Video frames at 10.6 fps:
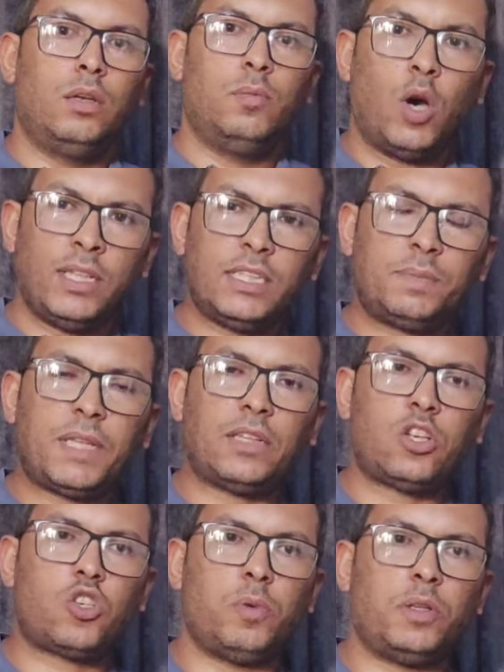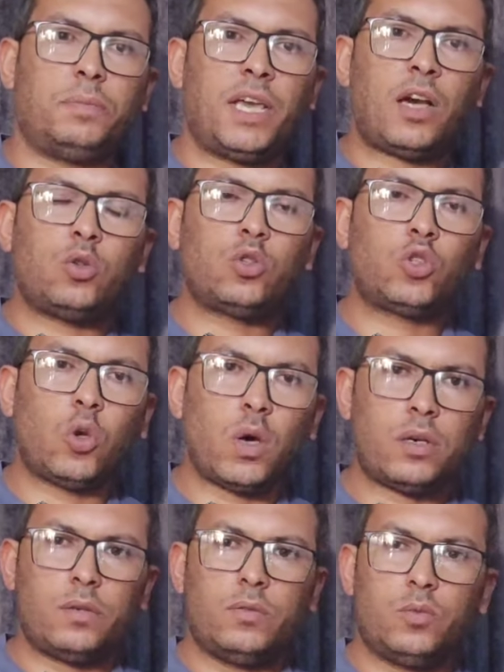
المهندس بتاع التشطيبات بياخد الصور